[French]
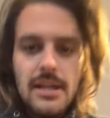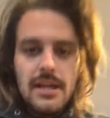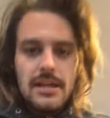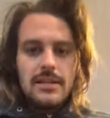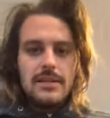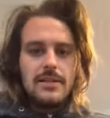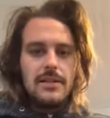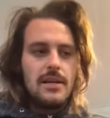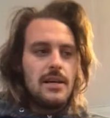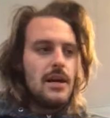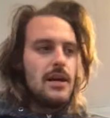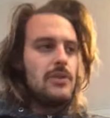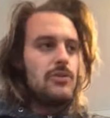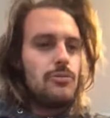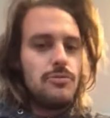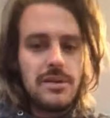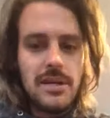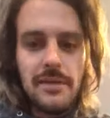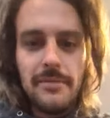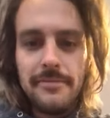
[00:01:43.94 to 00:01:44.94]
c'est un
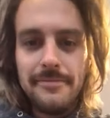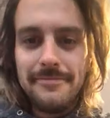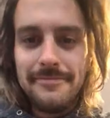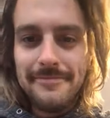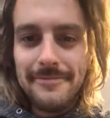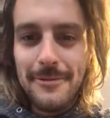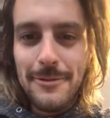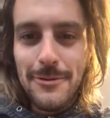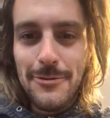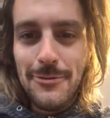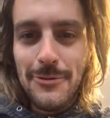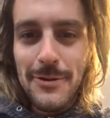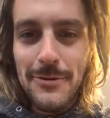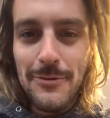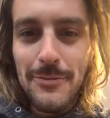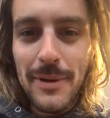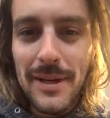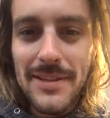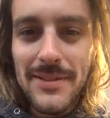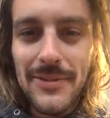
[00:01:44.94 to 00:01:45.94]
objet que je voulais vous
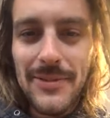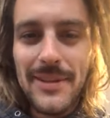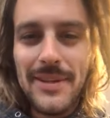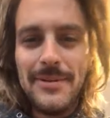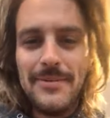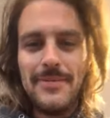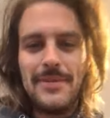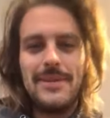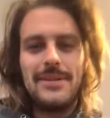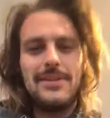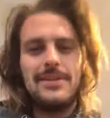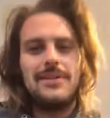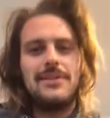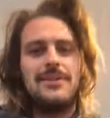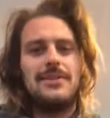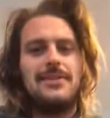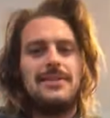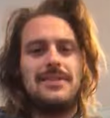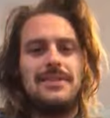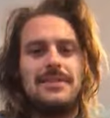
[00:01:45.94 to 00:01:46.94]
présenter.
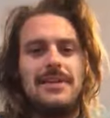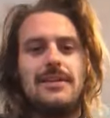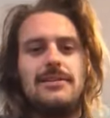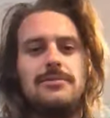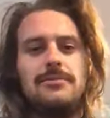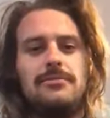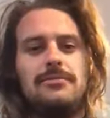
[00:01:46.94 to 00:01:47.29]
Euh, c'est ça.